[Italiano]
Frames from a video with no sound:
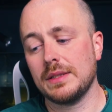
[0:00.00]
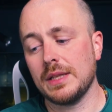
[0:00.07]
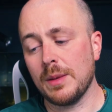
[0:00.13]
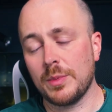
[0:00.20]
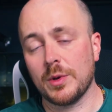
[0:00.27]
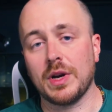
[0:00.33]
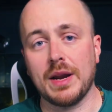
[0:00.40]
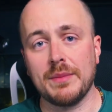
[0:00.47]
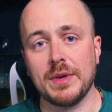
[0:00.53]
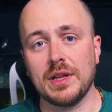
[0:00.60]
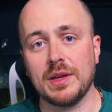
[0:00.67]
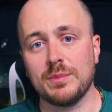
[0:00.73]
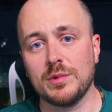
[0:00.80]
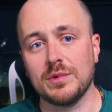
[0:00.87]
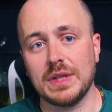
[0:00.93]
Nel programma di
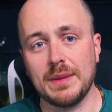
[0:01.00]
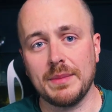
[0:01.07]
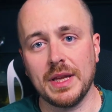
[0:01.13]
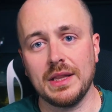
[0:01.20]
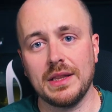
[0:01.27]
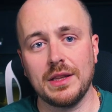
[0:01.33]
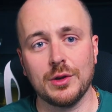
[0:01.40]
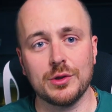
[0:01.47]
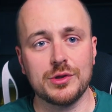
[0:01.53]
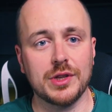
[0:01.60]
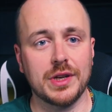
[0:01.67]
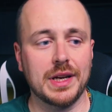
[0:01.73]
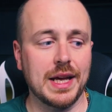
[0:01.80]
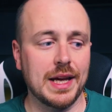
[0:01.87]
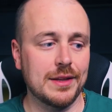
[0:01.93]
appuntamenti ho
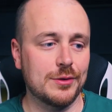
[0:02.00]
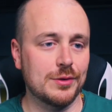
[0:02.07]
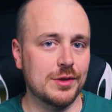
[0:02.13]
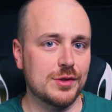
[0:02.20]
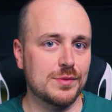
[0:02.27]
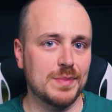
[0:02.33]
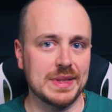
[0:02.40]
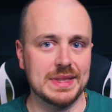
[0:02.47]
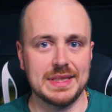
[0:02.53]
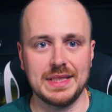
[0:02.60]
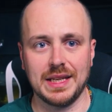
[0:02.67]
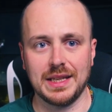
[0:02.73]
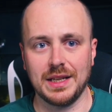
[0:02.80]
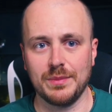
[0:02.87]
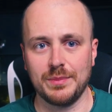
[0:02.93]
cercato di
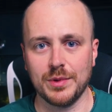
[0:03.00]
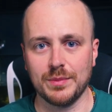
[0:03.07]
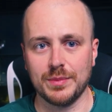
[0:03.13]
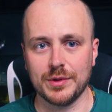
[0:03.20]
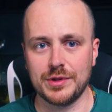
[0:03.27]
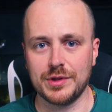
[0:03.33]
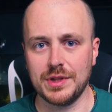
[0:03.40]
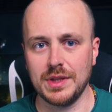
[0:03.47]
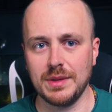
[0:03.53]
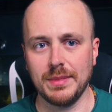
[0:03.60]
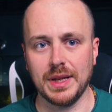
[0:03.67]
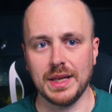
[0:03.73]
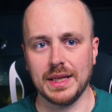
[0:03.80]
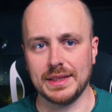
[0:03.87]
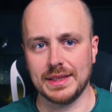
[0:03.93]
spaziare il più
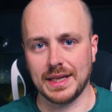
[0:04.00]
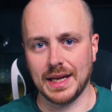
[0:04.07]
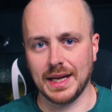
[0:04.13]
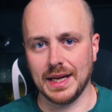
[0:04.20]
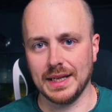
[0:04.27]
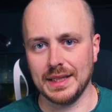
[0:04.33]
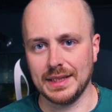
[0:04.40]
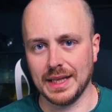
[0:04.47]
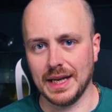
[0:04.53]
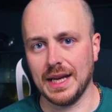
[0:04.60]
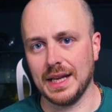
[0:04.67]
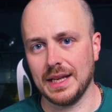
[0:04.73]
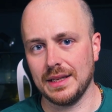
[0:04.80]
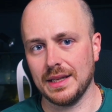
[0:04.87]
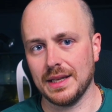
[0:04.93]
possibile tra
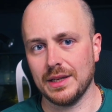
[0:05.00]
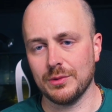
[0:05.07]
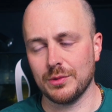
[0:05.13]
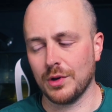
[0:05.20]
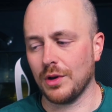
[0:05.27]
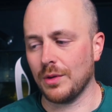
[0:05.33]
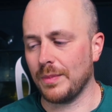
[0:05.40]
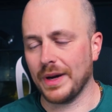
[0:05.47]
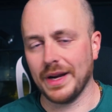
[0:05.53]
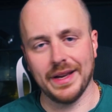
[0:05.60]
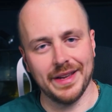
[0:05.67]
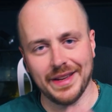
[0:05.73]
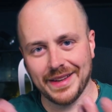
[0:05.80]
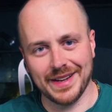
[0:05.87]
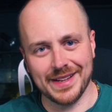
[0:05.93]
Italia, Europa
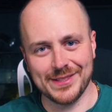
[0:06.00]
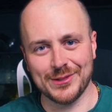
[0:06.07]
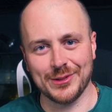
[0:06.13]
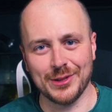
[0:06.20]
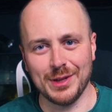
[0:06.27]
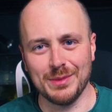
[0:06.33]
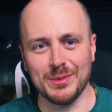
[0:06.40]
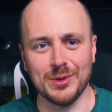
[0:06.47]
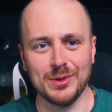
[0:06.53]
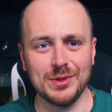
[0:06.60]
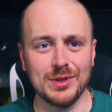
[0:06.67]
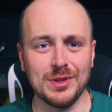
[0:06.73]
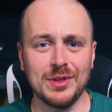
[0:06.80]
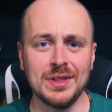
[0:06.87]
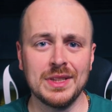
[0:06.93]
e il resto del
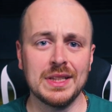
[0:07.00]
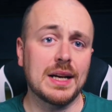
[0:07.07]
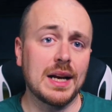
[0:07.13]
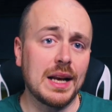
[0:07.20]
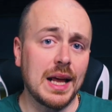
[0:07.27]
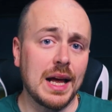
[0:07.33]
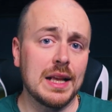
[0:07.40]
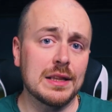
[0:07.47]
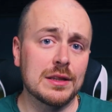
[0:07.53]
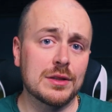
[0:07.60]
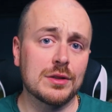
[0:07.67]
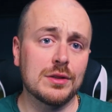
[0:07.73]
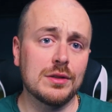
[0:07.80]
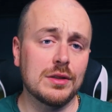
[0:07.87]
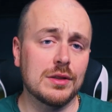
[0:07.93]
mondo. Tra
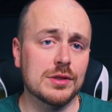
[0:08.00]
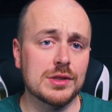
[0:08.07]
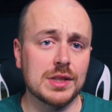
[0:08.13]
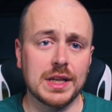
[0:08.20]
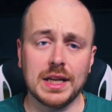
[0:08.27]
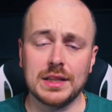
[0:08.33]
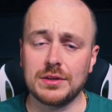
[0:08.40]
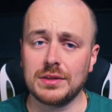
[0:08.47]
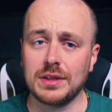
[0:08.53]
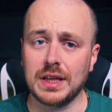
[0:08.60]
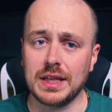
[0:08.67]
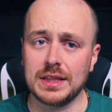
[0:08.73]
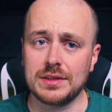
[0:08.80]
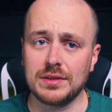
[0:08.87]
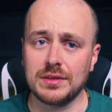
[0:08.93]
l'altro ho cercato di
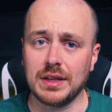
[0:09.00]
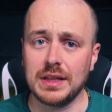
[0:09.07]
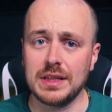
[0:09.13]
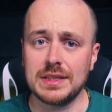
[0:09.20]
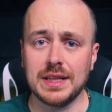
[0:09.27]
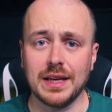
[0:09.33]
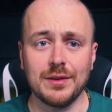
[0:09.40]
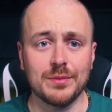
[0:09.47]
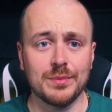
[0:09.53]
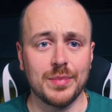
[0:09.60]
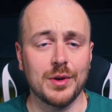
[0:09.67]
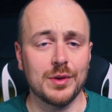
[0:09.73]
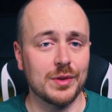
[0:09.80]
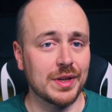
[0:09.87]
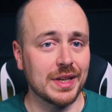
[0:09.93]
razionalizzare un
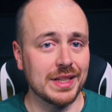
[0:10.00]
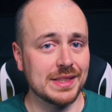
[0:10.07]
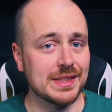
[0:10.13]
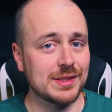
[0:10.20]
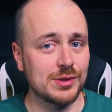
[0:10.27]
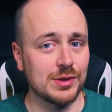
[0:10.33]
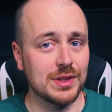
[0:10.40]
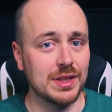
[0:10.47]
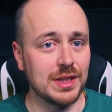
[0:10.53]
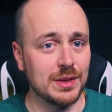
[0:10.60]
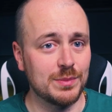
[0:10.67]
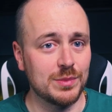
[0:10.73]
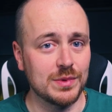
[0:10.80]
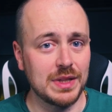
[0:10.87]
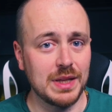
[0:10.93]
po' l'organizzazione degli
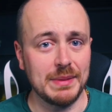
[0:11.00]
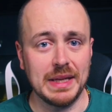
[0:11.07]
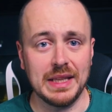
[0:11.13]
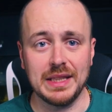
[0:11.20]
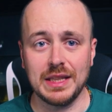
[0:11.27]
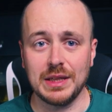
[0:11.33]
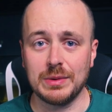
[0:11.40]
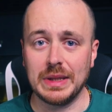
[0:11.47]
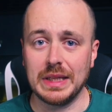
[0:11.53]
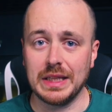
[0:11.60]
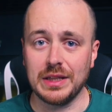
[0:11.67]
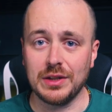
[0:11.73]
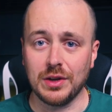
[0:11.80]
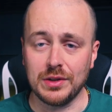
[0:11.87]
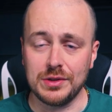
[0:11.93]
appuntamenti,
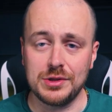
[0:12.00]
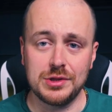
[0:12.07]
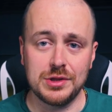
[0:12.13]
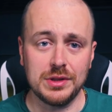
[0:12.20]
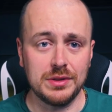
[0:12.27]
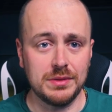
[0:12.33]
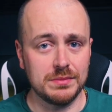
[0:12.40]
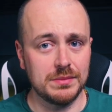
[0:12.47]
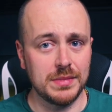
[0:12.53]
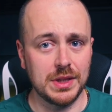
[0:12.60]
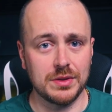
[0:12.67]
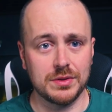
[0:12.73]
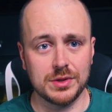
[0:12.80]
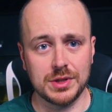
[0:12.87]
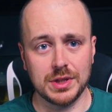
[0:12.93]
quindi oggi mi
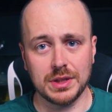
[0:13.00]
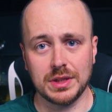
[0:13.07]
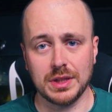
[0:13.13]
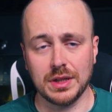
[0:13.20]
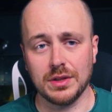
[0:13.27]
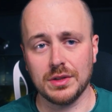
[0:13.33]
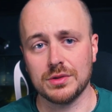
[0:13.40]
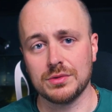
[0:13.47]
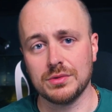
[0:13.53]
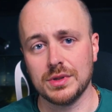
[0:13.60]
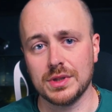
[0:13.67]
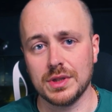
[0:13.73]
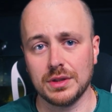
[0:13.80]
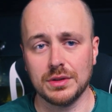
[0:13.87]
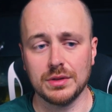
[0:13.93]
concentrerò sui
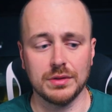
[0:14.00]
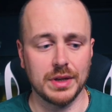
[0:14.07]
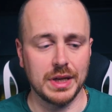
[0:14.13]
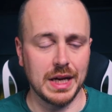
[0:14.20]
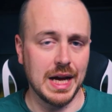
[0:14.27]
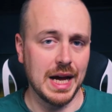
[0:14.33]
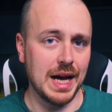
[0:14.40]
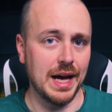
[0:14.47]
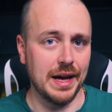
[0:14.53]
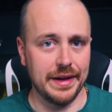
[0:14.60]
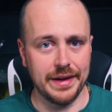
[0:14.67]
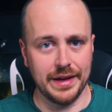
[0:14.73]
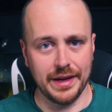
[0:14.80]
settori A